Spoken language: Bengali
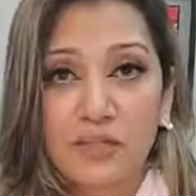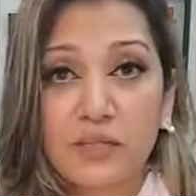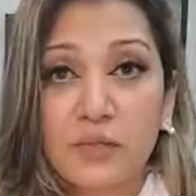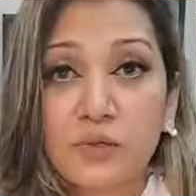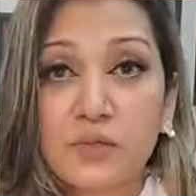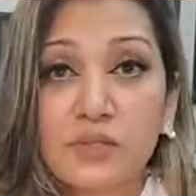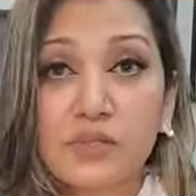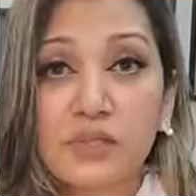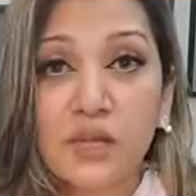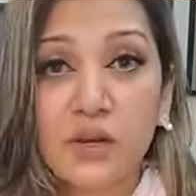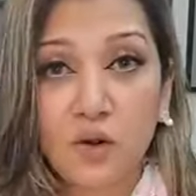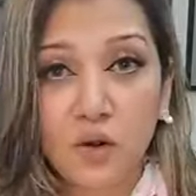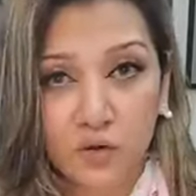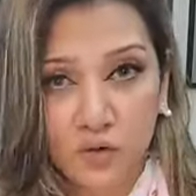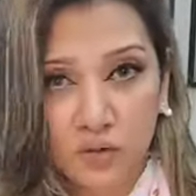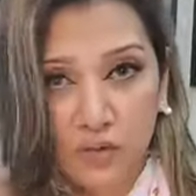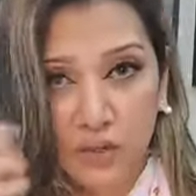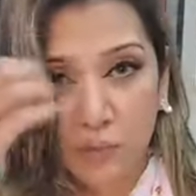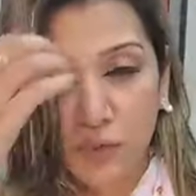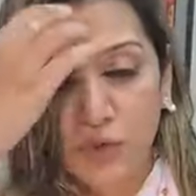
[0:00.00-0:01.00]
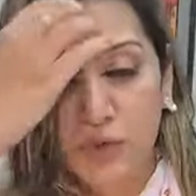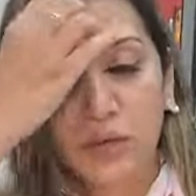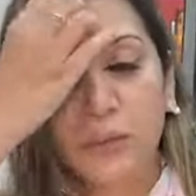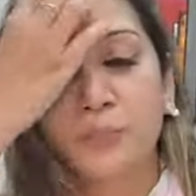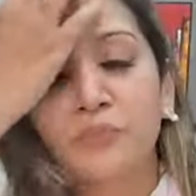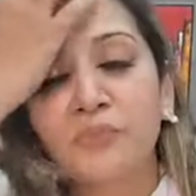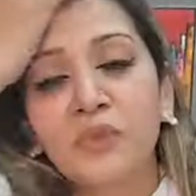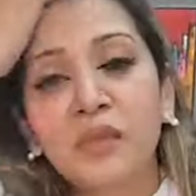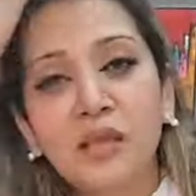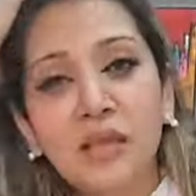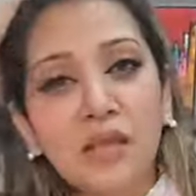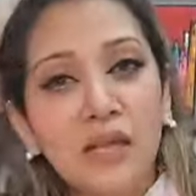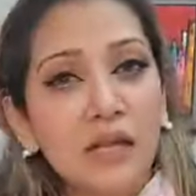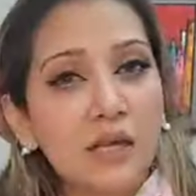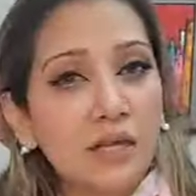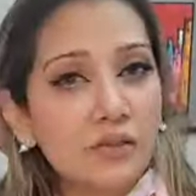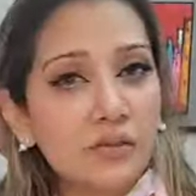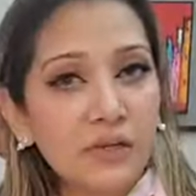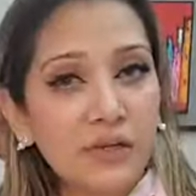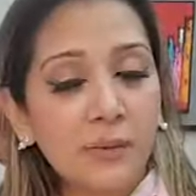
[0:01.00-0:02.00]
যেটা হচ্ছে সিল্ক কটন কাপড়টা
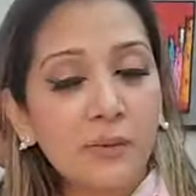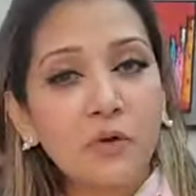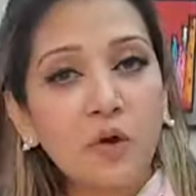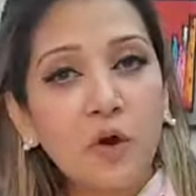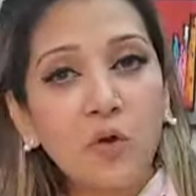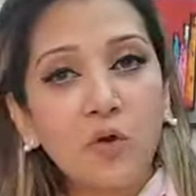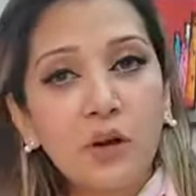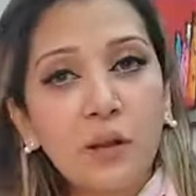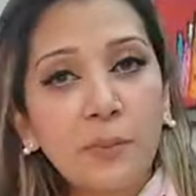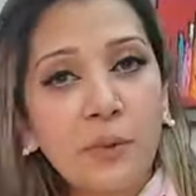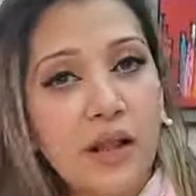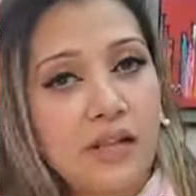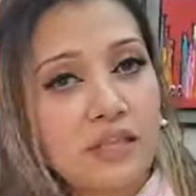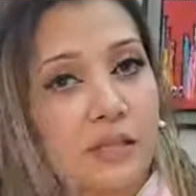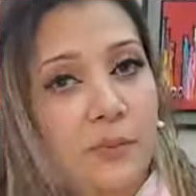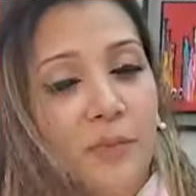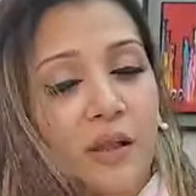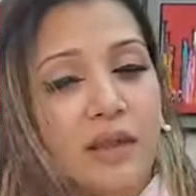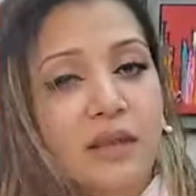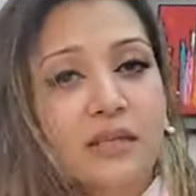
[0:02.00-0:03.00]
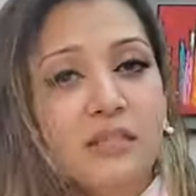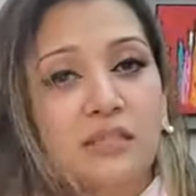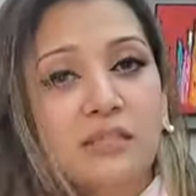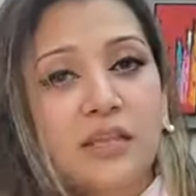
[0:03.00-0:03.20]
সেটা আমরা কখনোই প্রাইজে পাই না